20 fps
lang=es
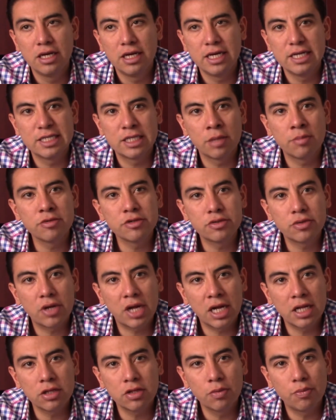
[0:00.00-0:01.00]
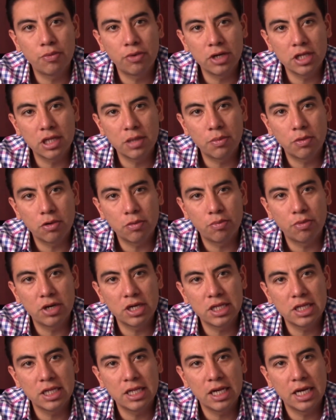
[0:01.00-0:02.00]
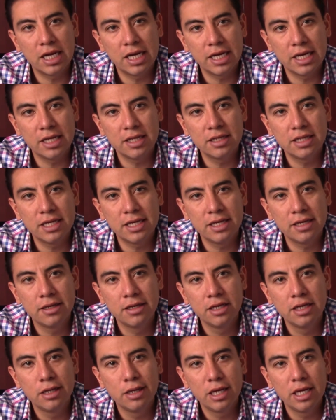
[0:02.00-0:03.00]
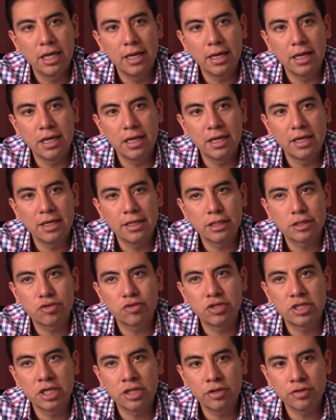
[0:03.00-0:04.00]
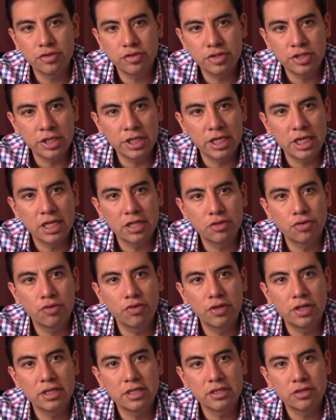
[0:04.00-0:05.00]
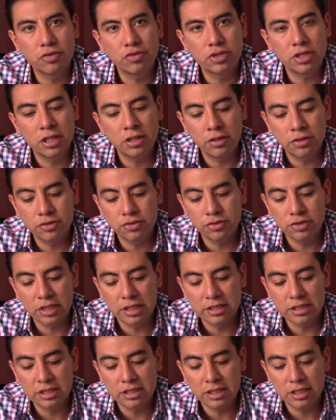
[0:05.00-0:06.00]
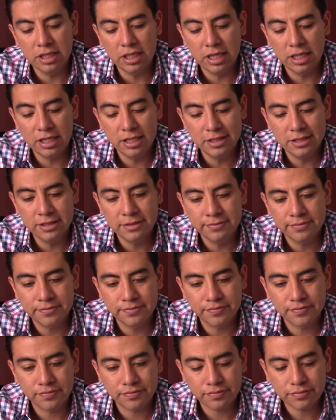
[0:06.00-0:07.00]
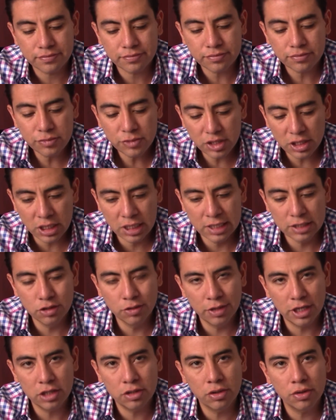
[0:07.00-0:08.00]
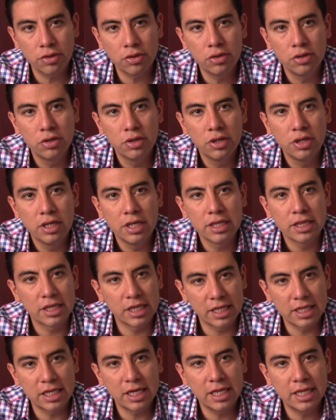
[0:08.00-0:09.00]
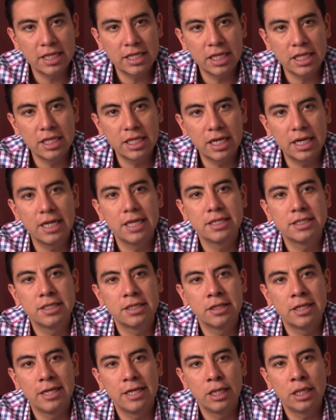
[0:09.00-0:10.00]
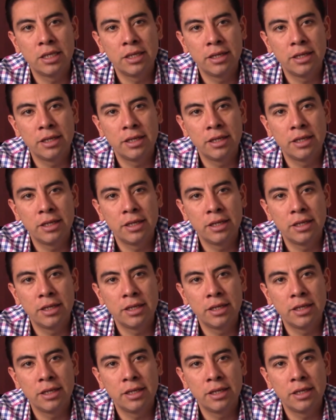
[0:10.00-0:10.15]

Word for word: estamos tocando puerta por puerta de la gente, eh, escuchando sus inquietudes, escuchando sus necesidades y sobre todo tratar de tenerlas en,